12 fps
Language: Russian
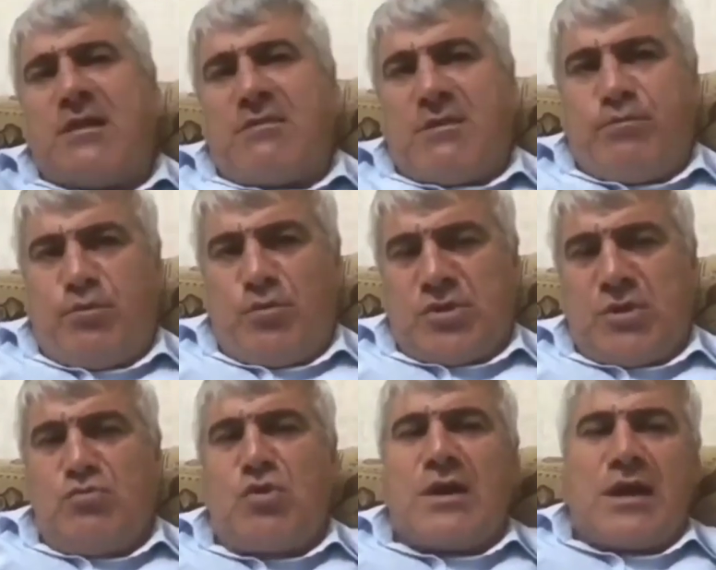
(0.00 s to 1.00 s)

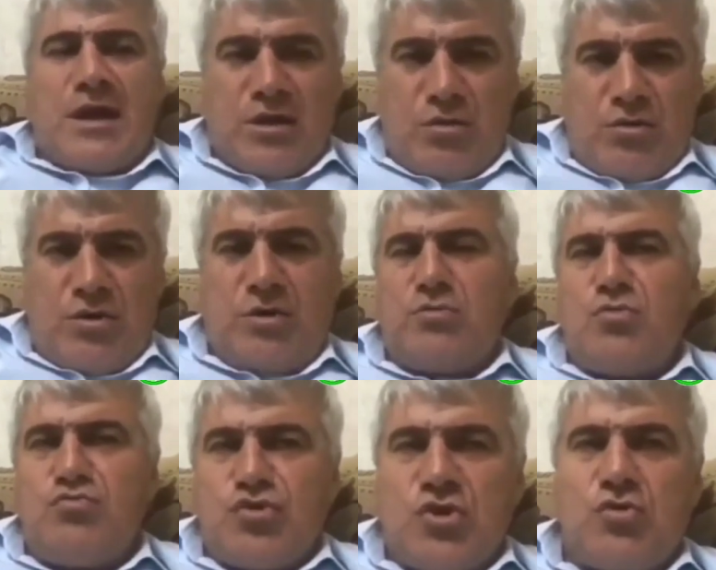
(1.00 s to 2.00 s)
Ставропольскому краю,
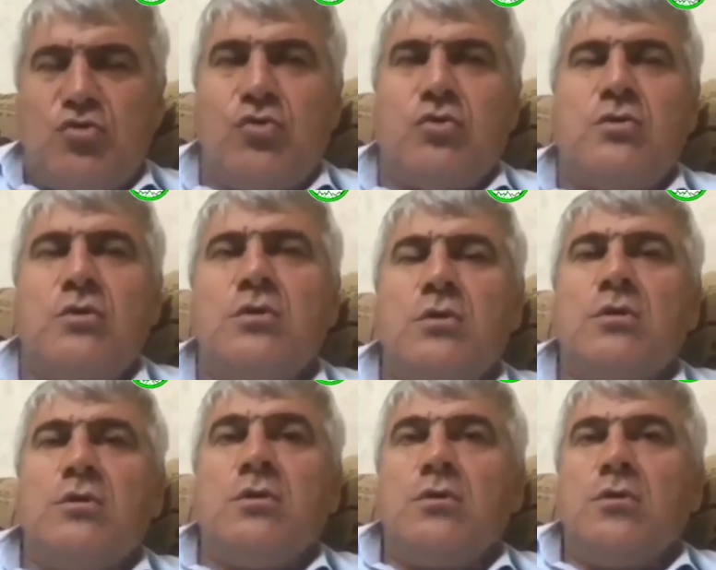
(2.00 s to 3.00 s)
этому мужику?
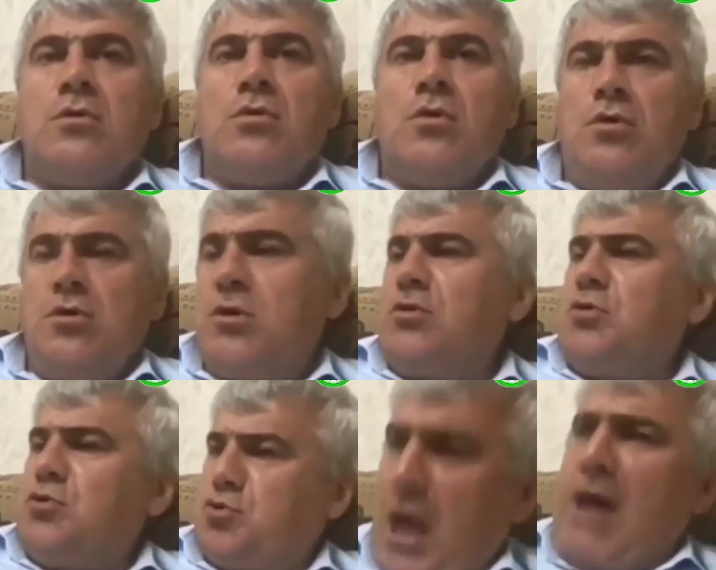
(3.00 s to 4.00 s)
Он говорит,
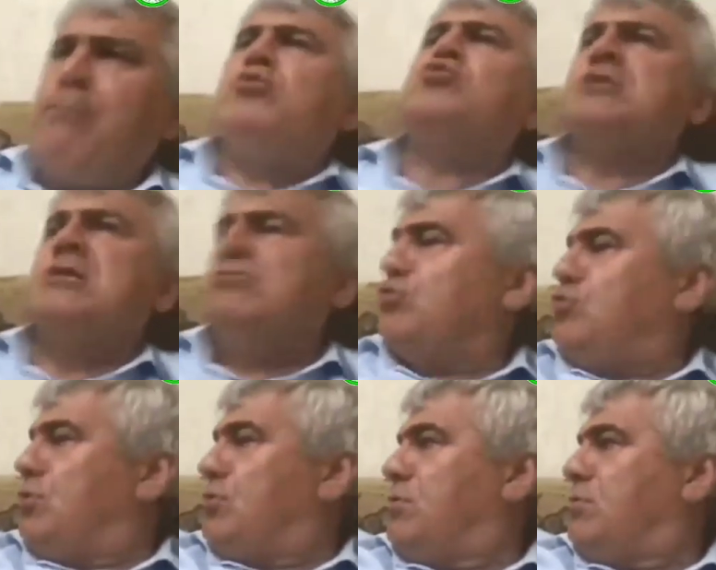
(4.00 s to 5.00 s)
да, пусть им
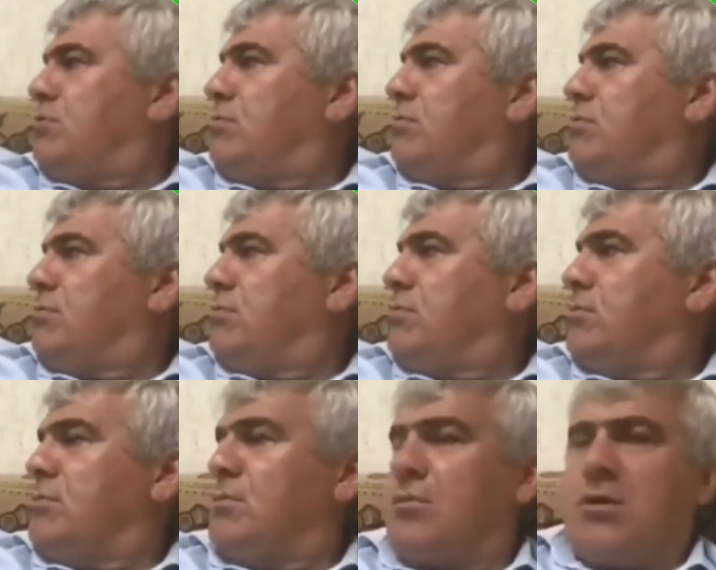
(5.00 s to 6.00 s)
уйдет.
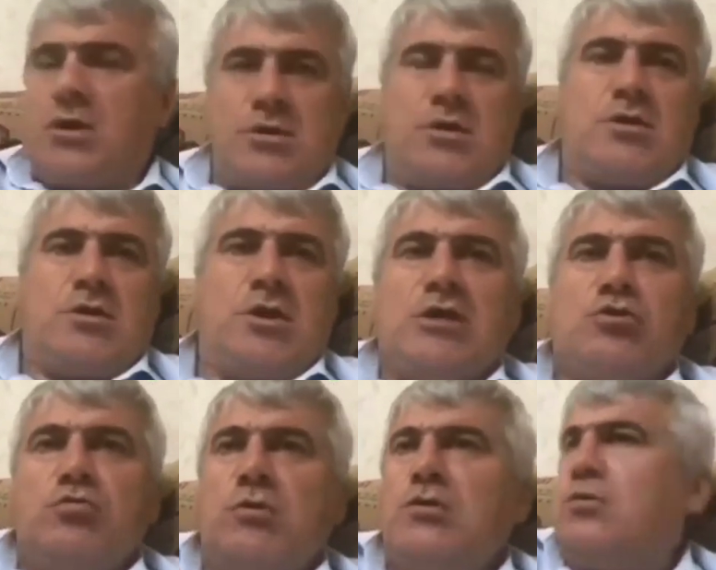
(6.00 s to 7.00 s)
Я, так, я
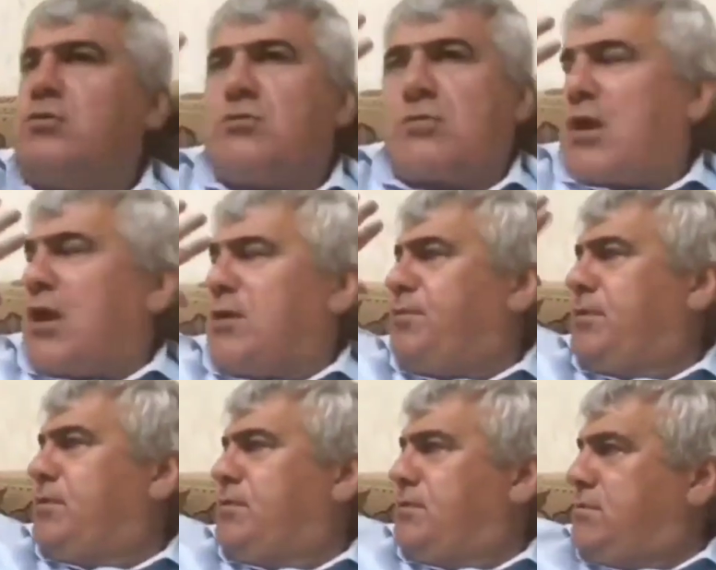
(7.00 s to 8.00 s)
думал, он как
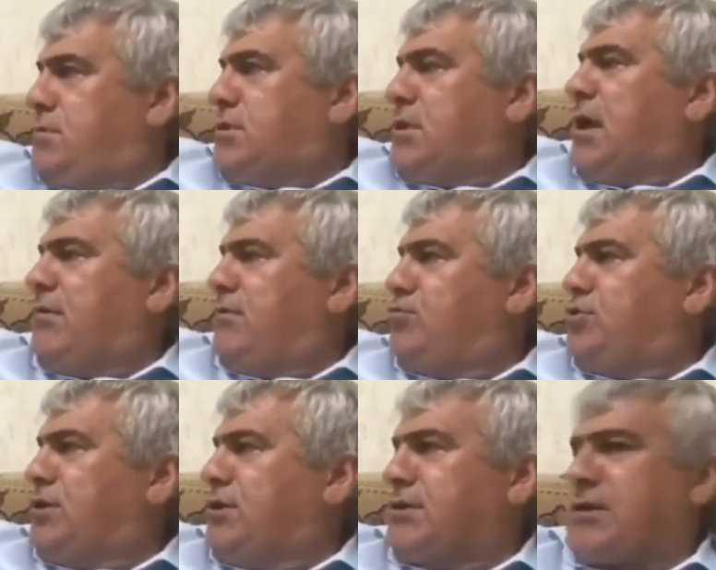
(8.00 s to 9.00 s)
бы здравый
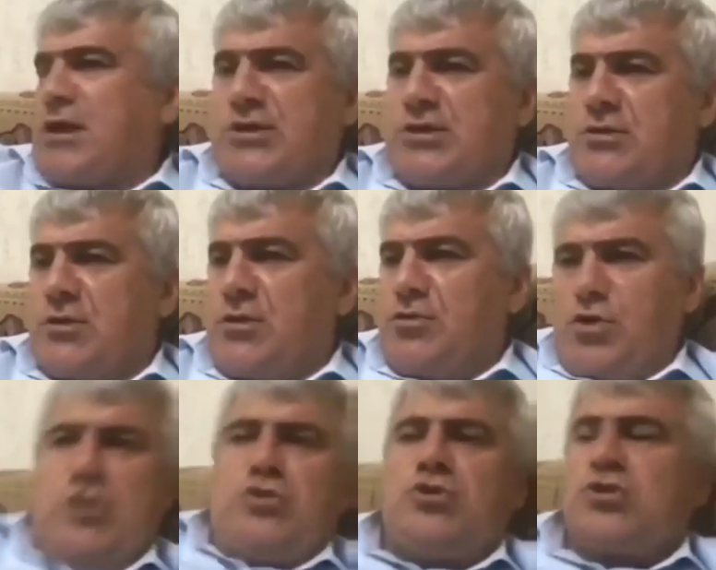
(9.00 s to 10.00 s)
мужик скажет,
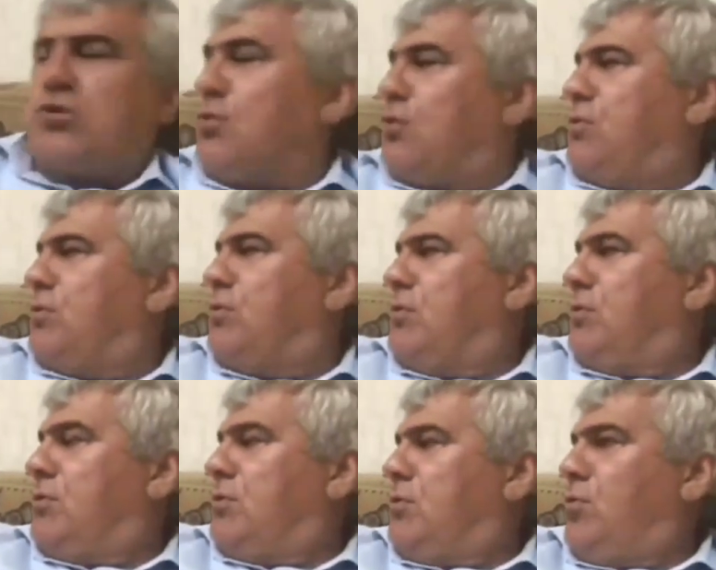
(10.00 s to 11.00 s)
нет, ты что?
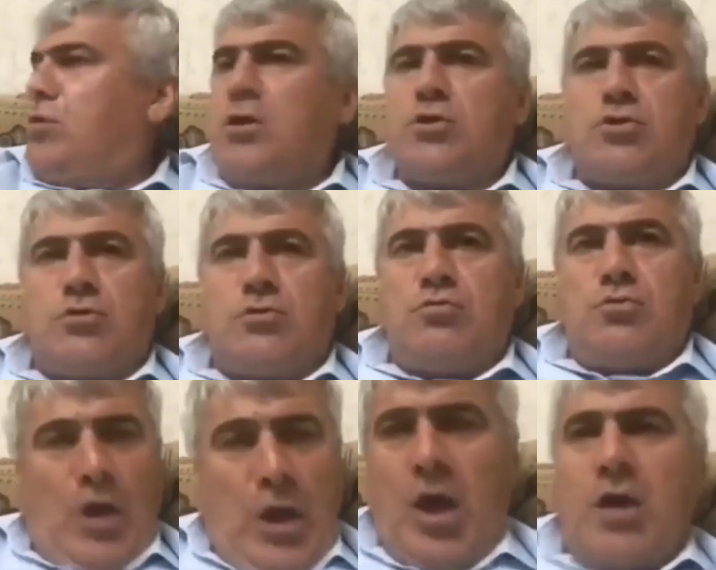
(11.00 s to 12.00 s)
Он говорит,
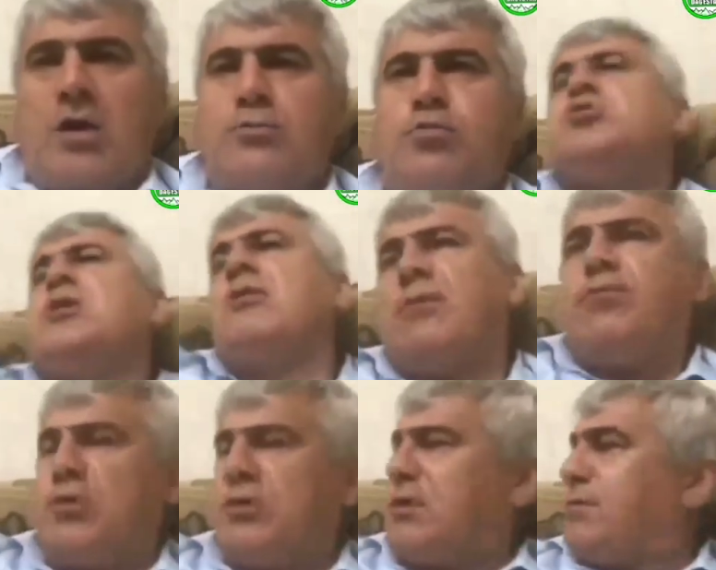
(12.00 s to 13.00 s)
да, пусть
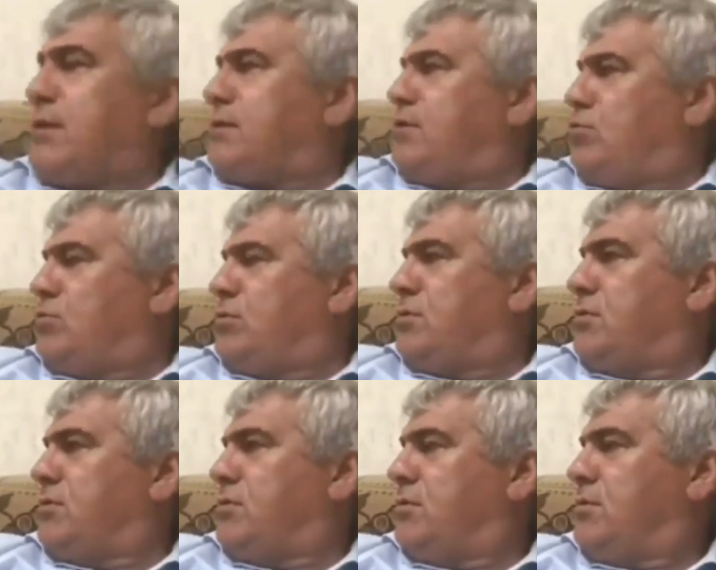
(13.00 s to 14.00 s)
ставропольцам отдают, говорит.